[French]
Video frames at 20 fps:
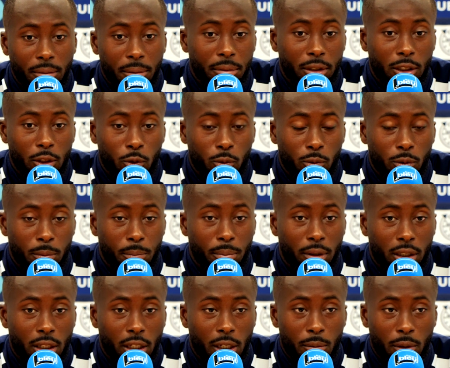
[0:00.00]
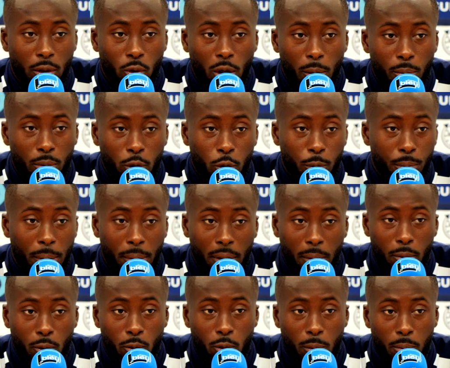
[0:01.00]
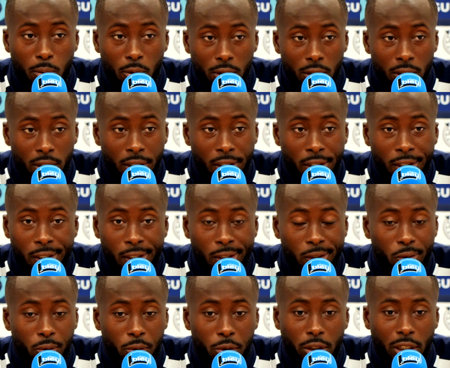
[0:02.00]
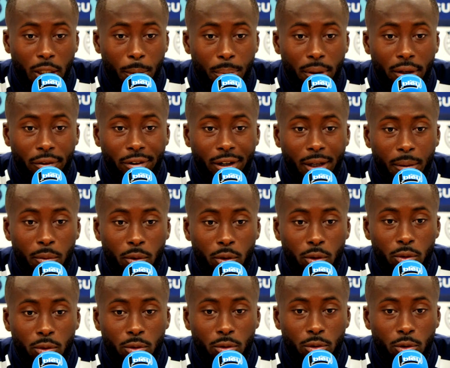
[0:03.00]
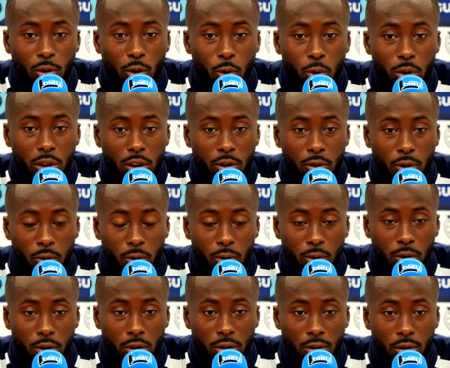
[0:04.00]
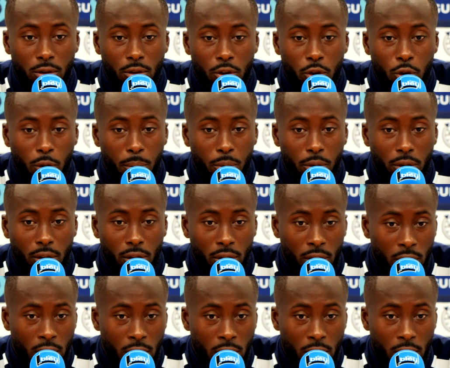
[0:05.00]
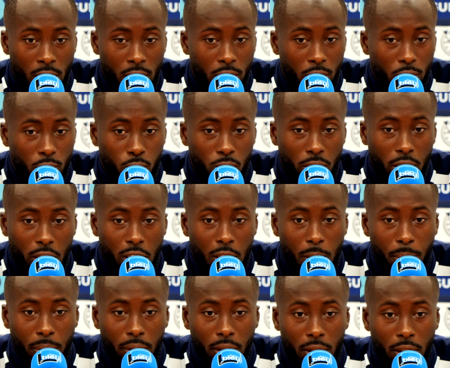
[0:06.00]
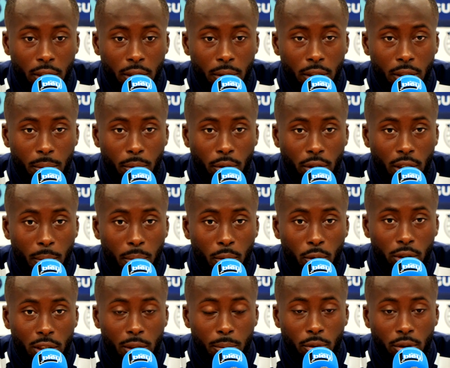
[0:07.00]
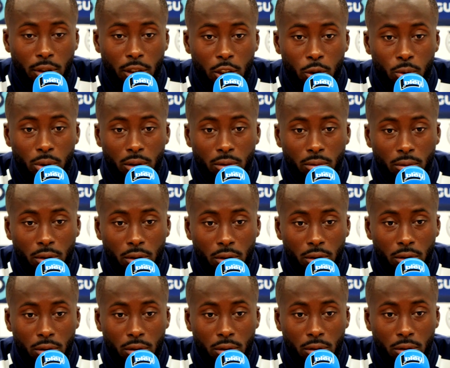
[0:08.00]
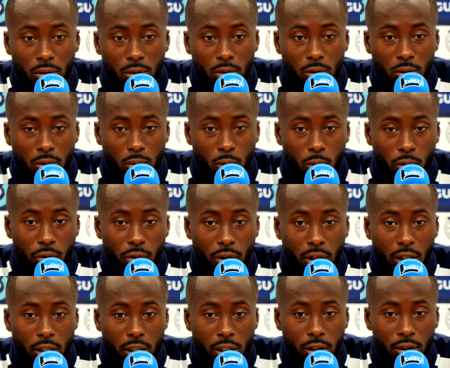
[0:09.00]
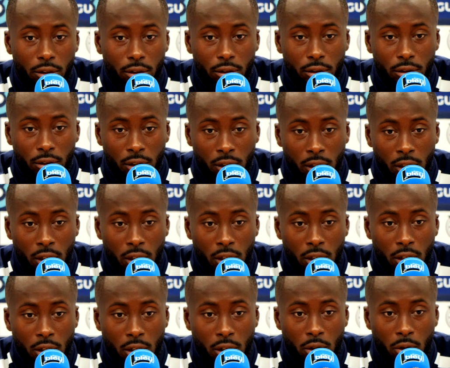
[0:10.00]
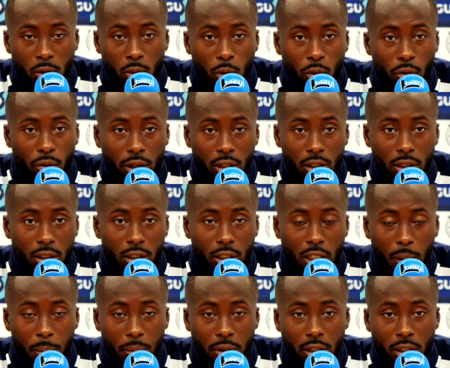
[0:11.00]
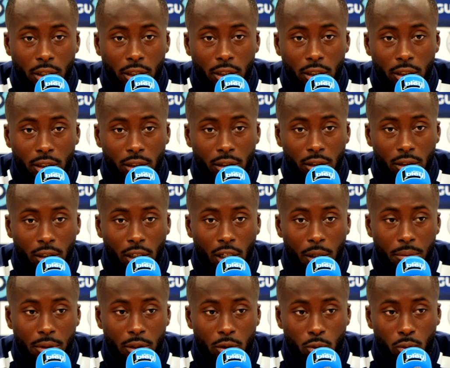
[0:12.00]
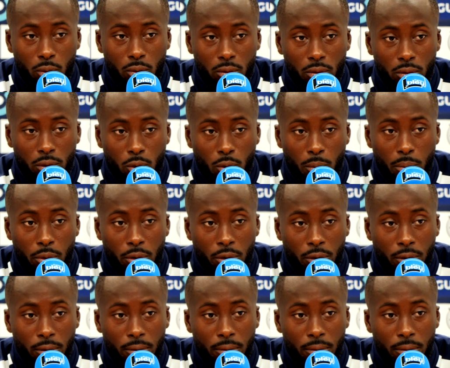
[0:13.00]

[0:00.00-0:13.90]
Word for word: Et même s'ils ont ils moins avec trois points, ils n'ont pas pris beaucoup de points. Donc il n'y a pas vraiment de, logique dans, ce championnat. Toute équipe est bonne à prendre et bonne à jouer. Donc euh, on, va aller, euh, déterminer et ramener ce qu'on peut.